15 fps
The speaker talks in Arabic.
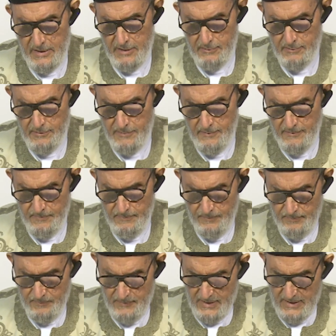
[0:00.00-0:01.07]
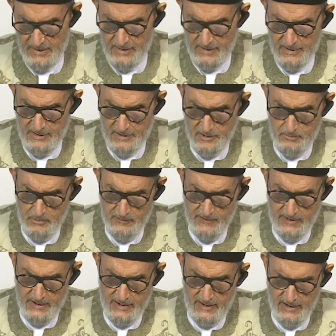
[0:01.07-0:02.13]
ألف هذا قرض
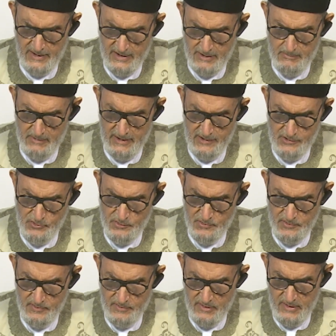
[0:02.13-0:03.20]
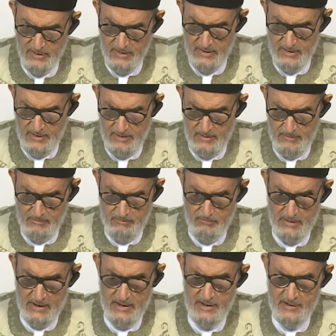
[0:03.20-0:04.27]
بفائدة حرام لا يجوز
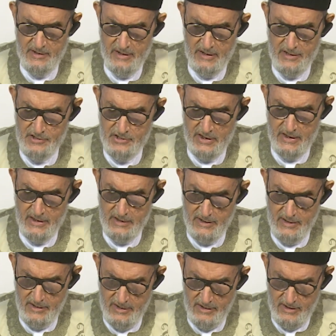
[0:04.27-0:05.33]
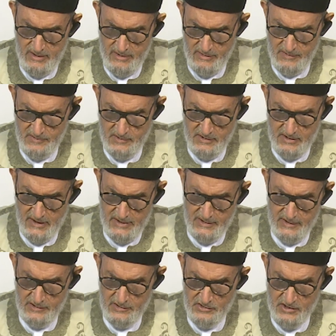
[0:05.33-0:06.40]
ما الذي ألجأنا إليه نستطيع أن
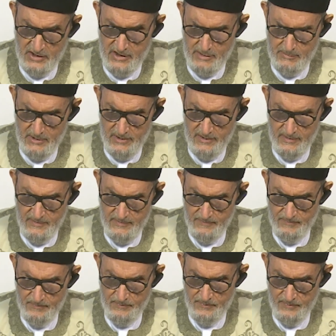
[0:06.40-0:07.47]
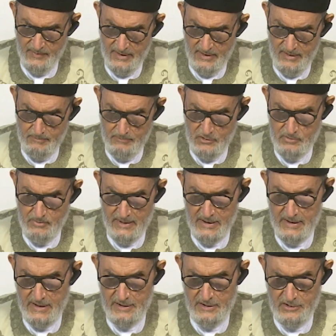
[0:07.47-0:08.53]
نتجنبه مش
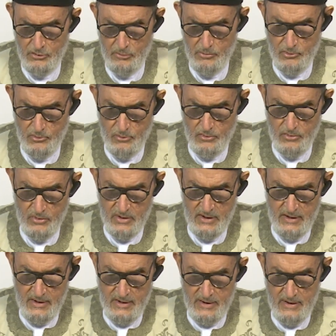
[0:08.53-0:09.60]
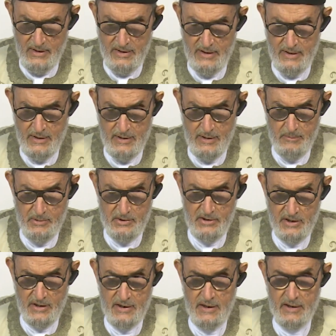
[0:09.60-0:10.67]
معناه حينتهم نقول لا
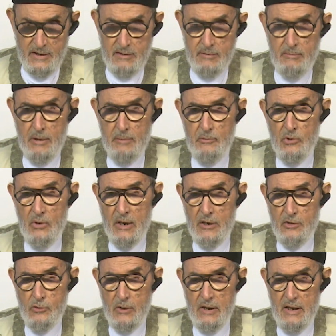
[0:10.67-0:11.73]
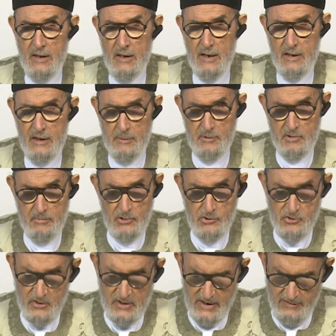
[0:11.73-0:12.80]
البطاقات ممنوعة كلها لا هذا مش
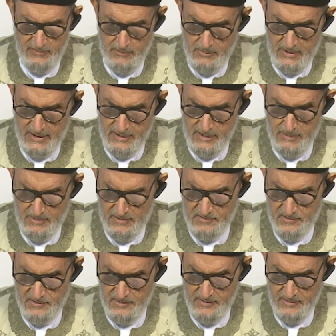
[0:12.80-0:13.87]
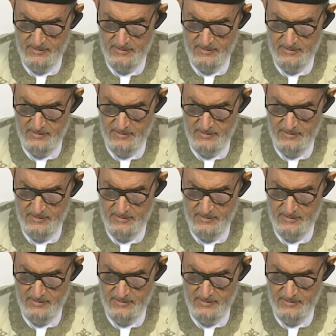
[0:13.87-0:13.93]
موجود إلا في بلادنا بس